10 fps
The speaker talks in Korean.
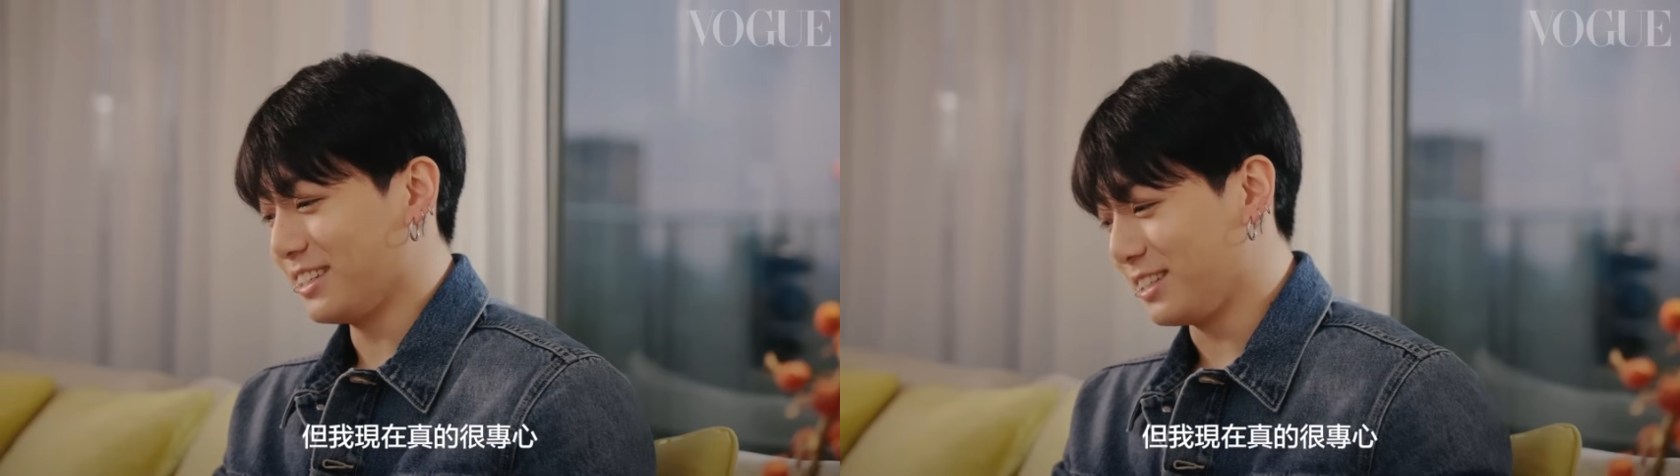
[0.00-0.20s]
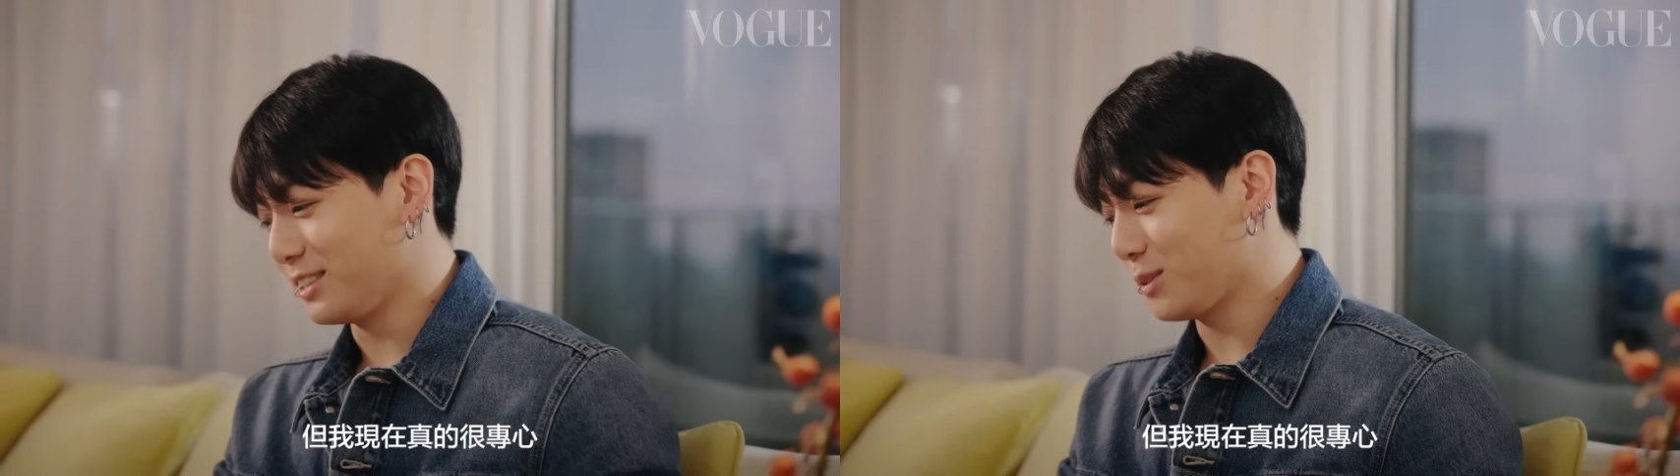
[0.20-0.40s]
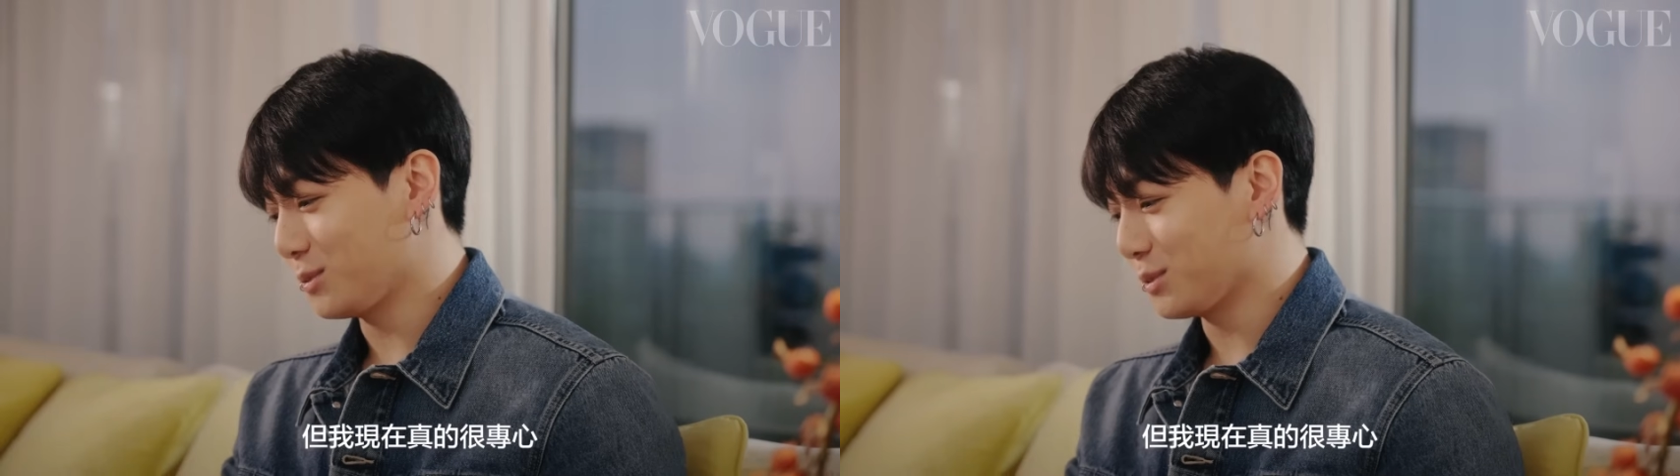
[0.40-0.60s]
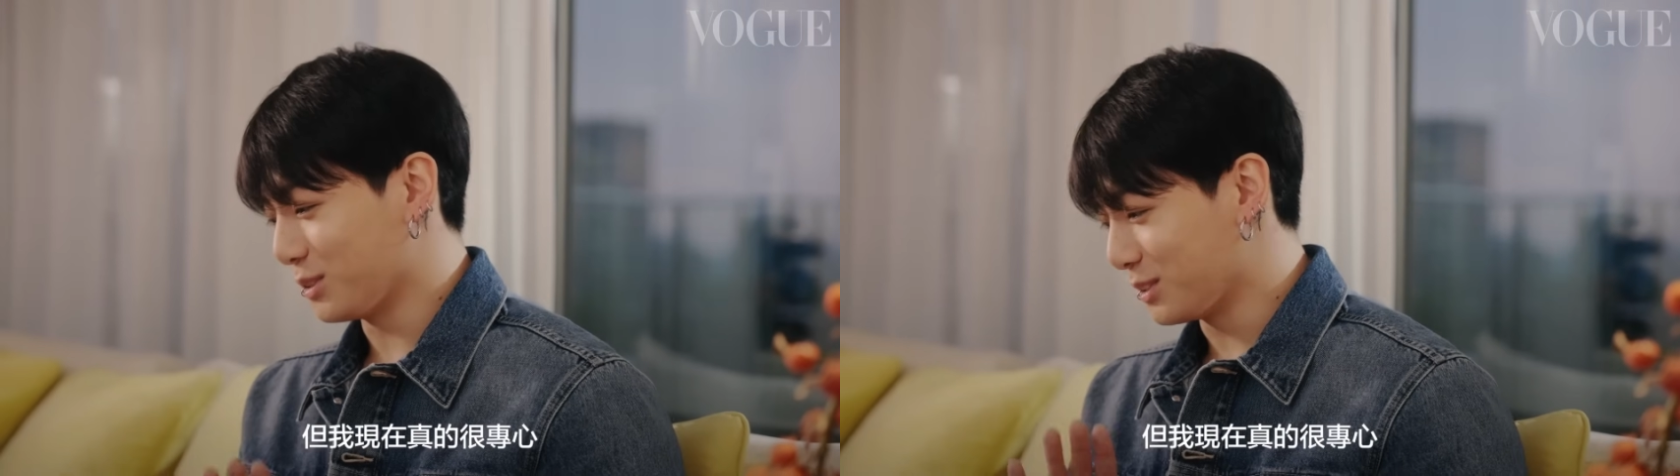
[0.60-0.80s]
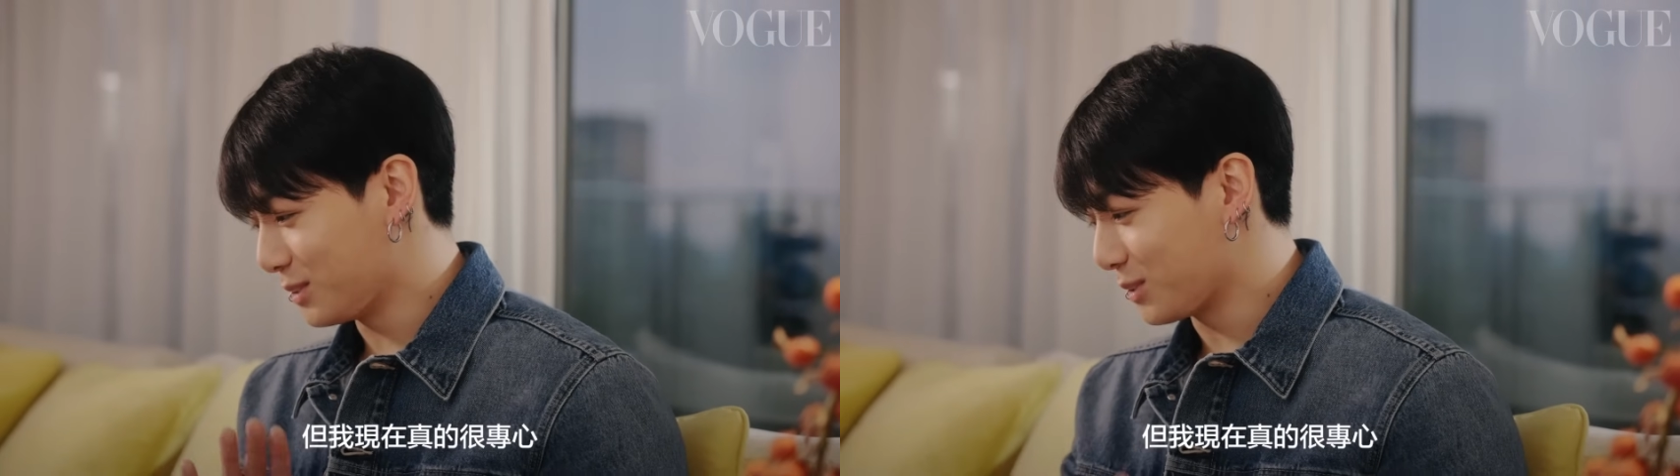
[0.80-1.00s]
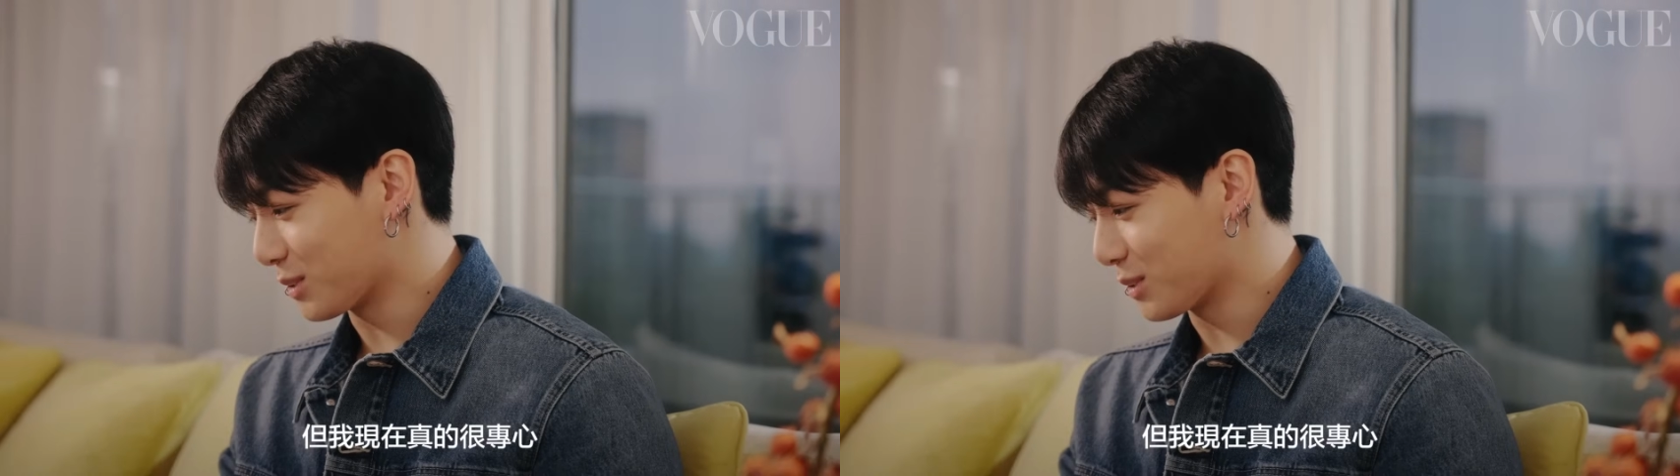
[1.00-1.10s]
인터뷰도 열중하고